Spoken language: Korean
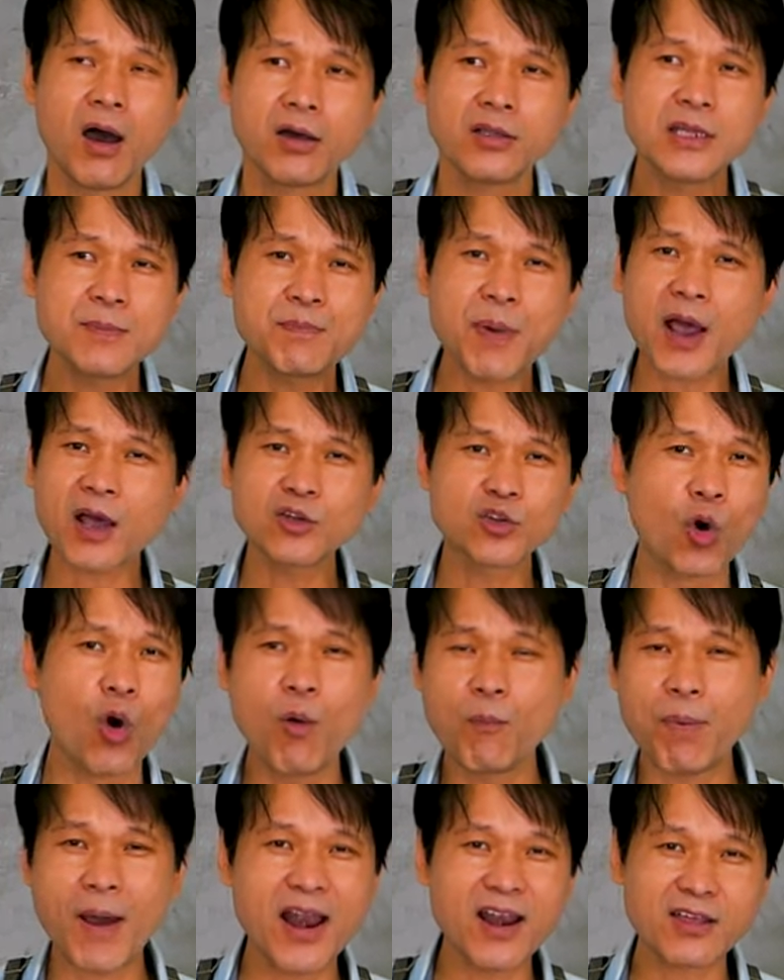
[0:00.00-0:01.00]
린빠가
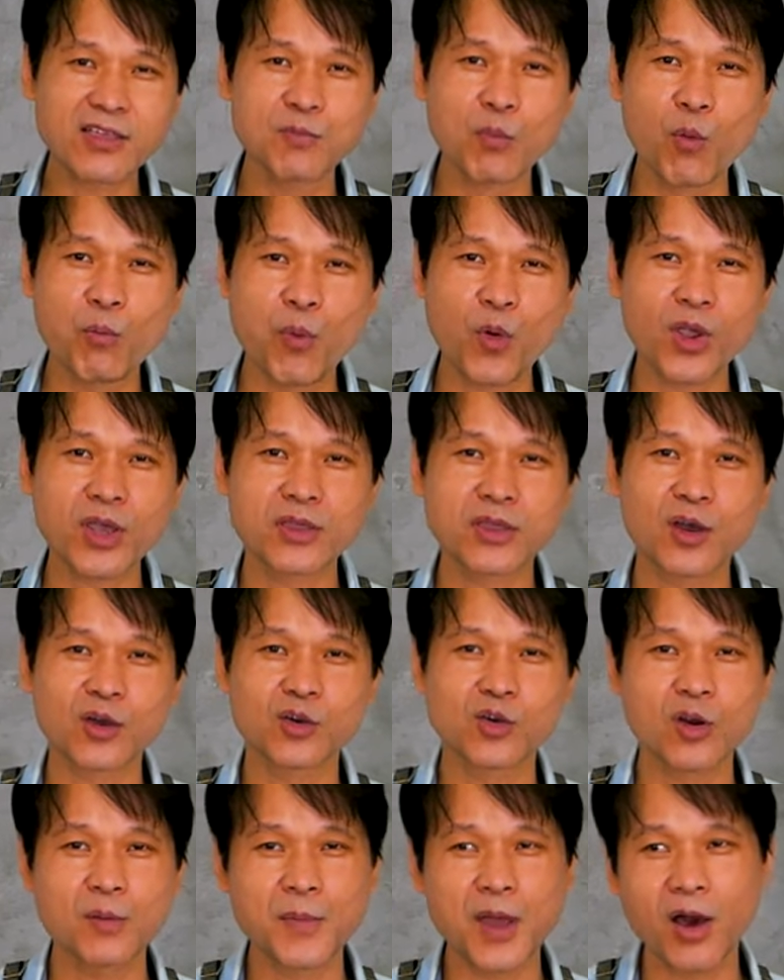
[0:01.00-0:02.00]
너무 빨라서 못 보겠어요.
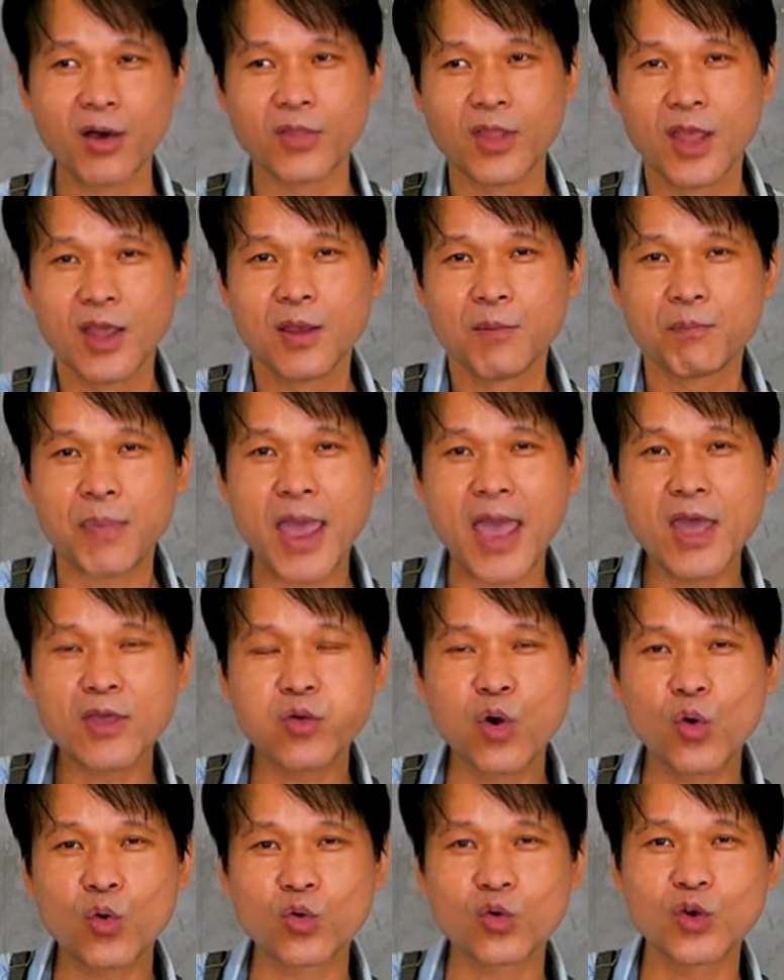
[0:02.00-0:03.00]
그러면
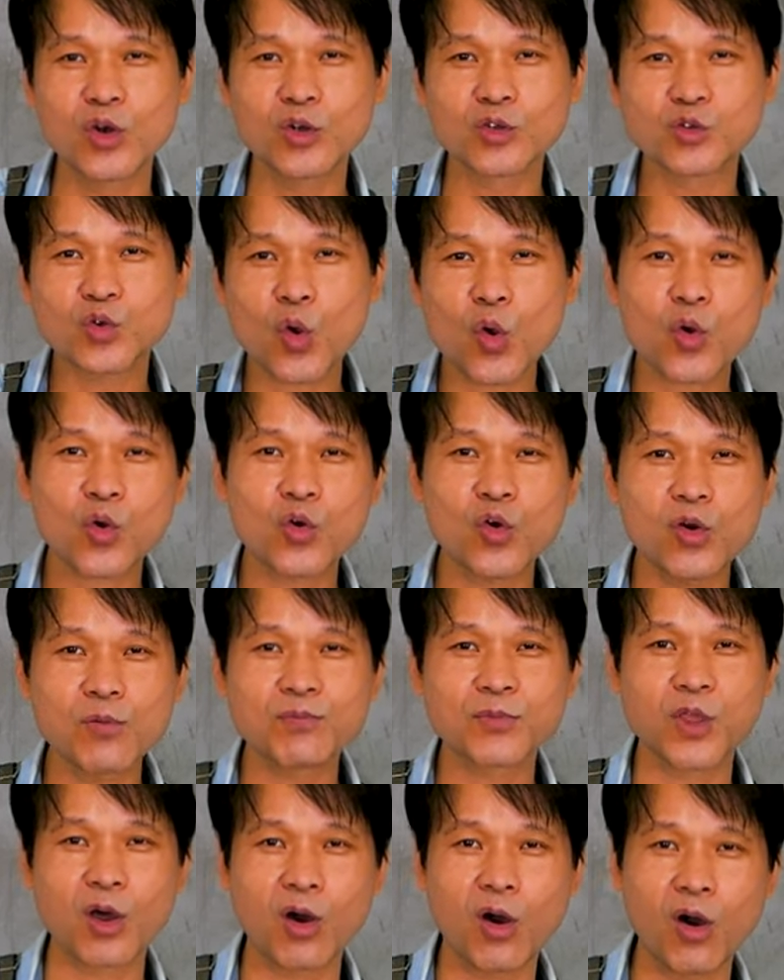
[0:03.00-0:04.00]
배속을
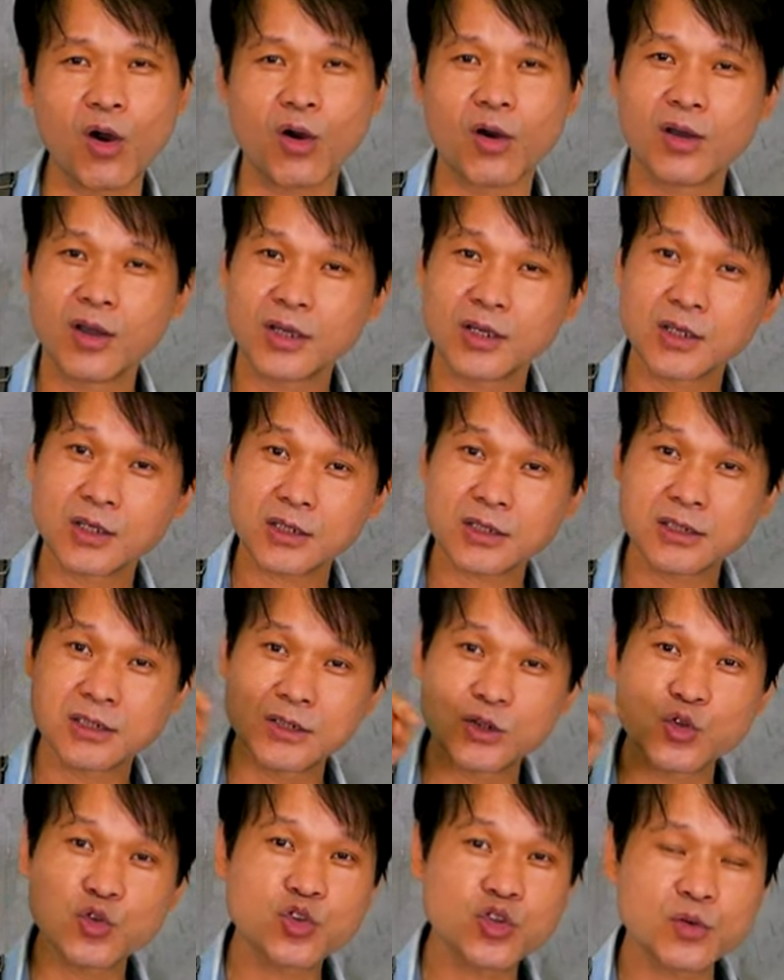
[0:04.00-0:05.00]
조금 더
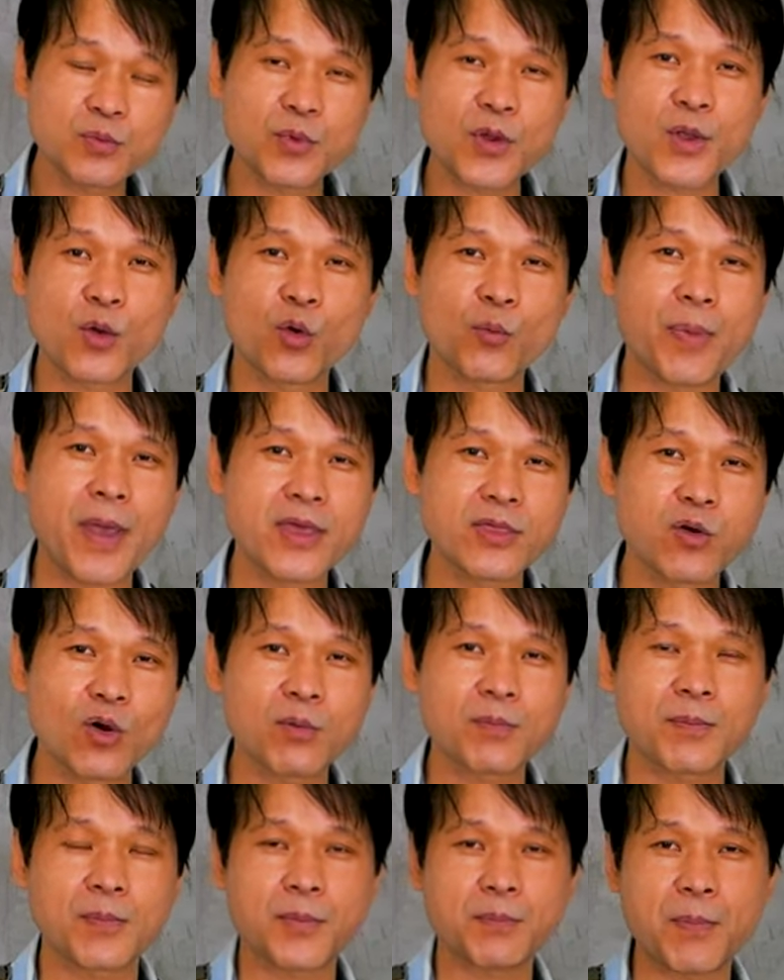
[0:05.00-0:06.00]
그 유튜브에 요
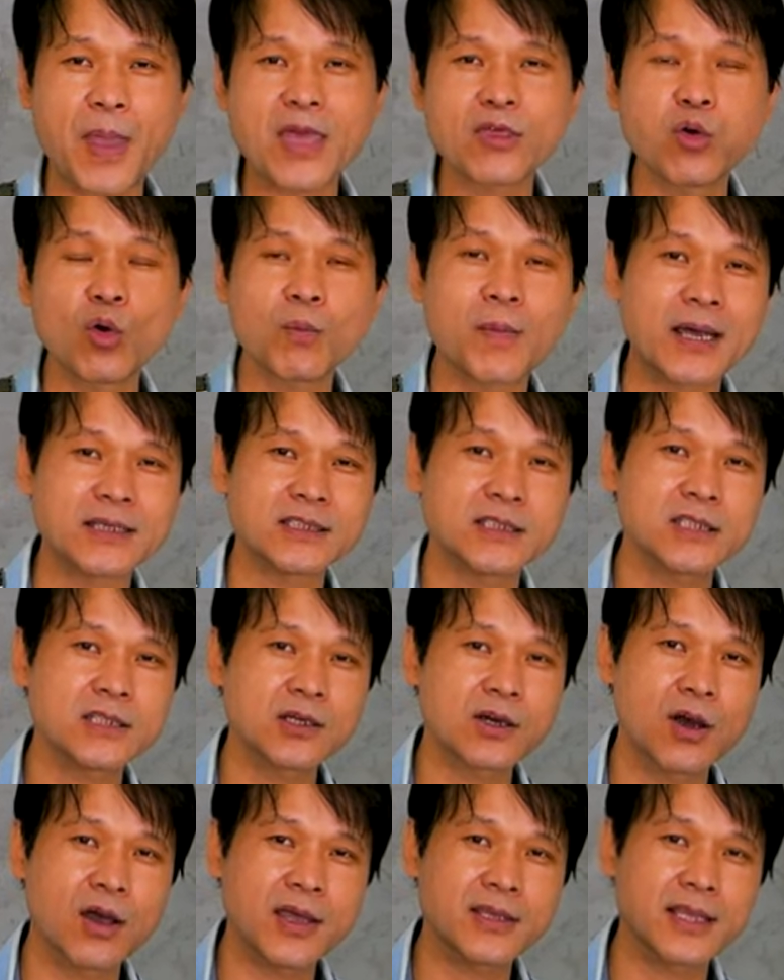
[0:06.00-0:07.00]
배속
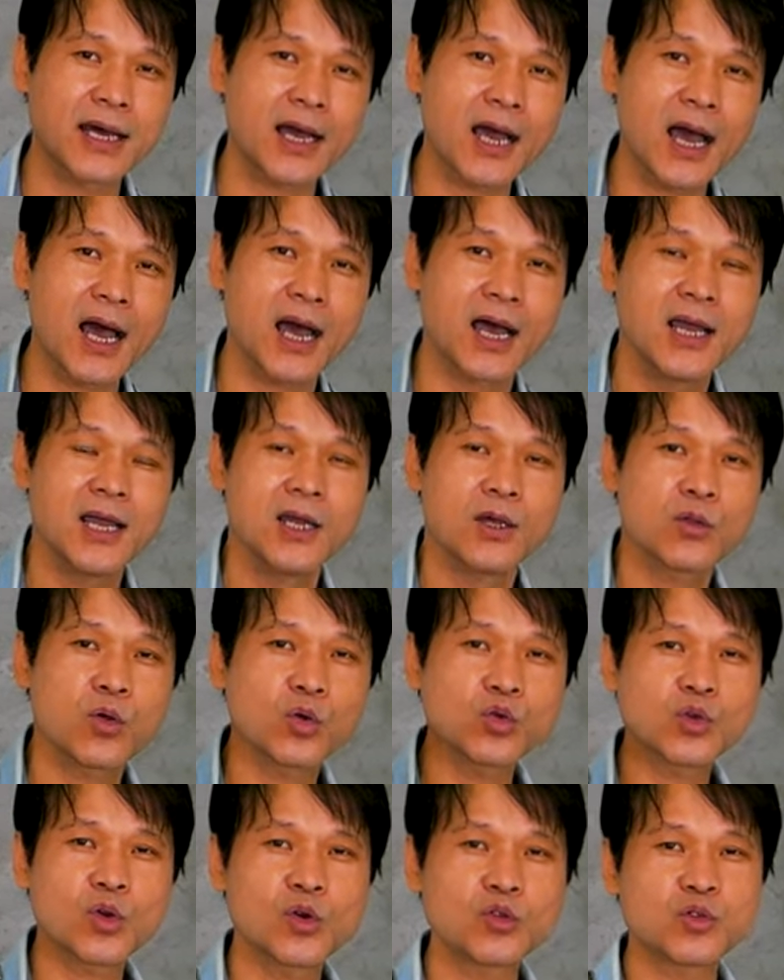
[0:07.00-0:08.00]
맞추는 거에다가
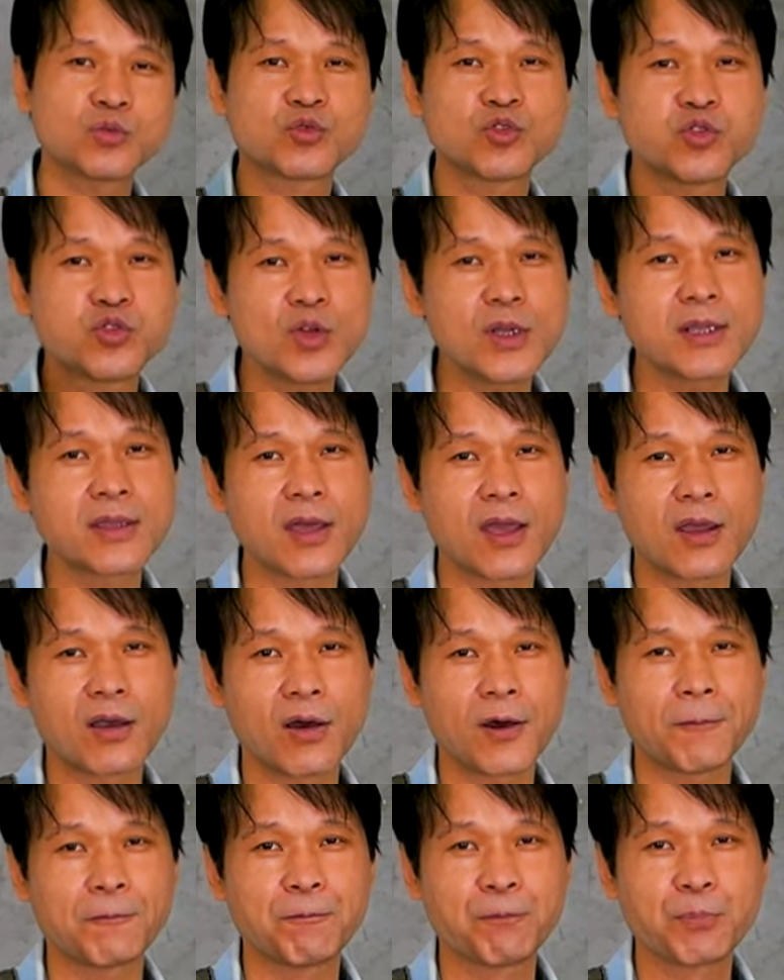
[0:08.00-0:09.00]
속도를 좀
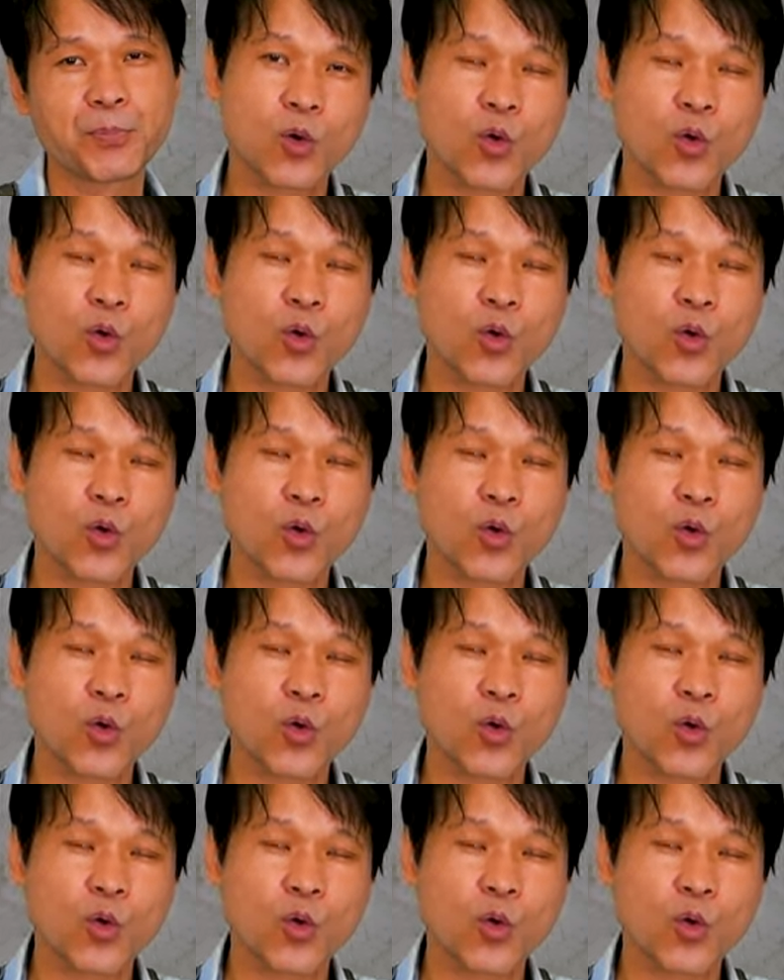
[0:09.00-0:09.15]
줄이세요.